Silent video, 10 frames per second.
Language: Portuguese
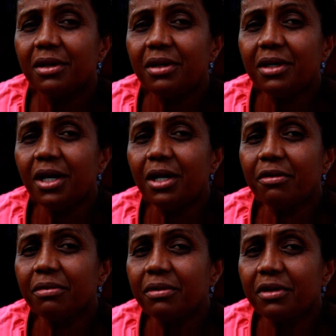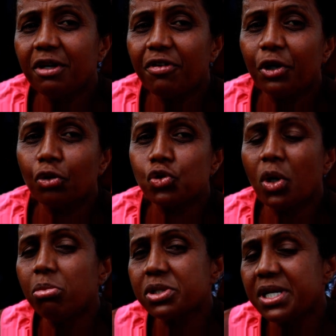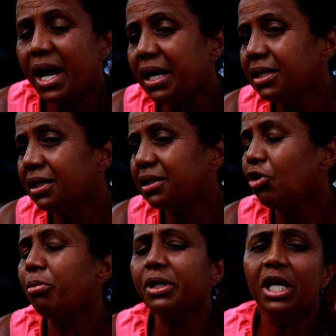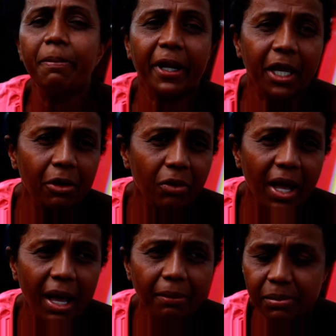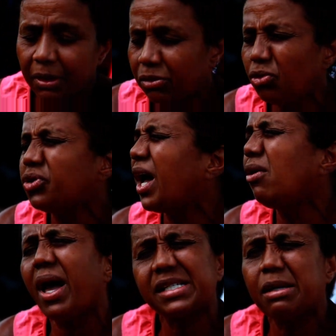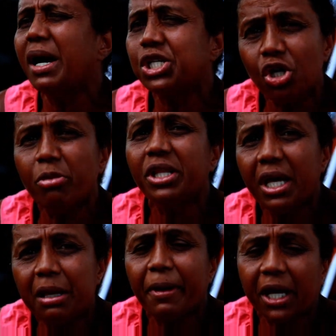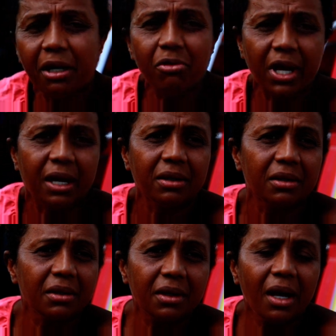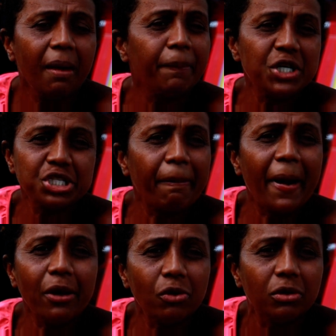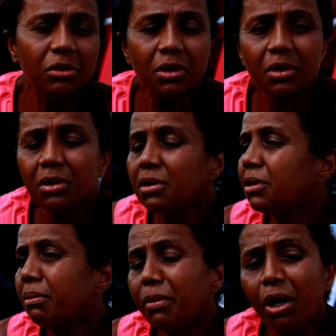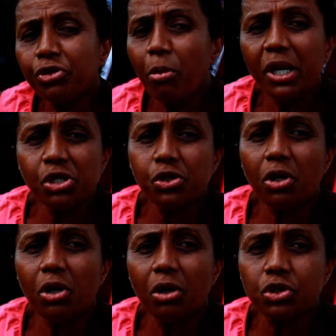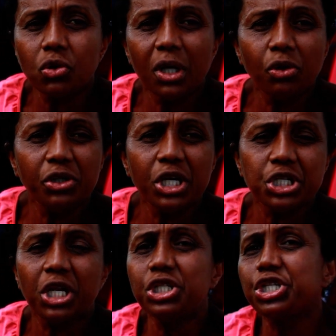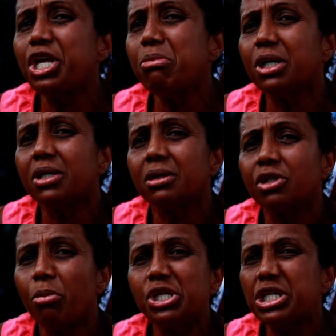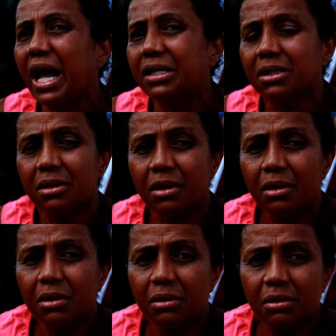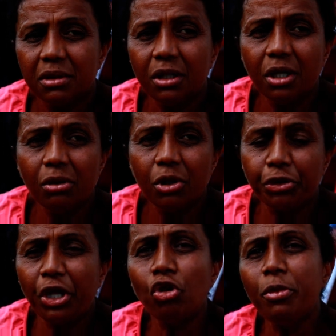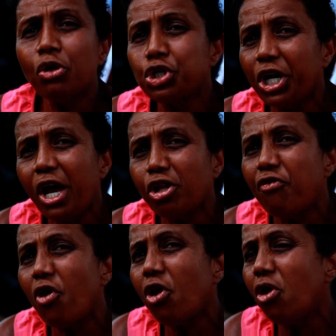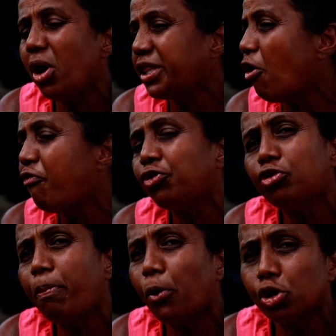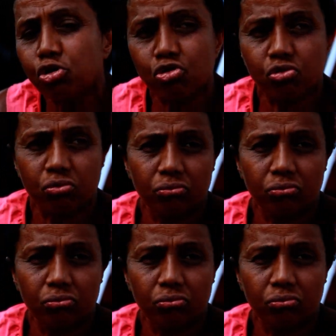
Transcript: E ele, ele falando que eu sou abusada e eu mandei ele para aquele lugar. Tudo que é lugar que você imagina, eu mandei ele para aquele lugar. A pista parou. Mas não tenho medo, eu sou, eu sou a nordestina destemida, não tenho medo de nada. Entendeu? Eu estou no meu direito, eu vou até o fundo do poço.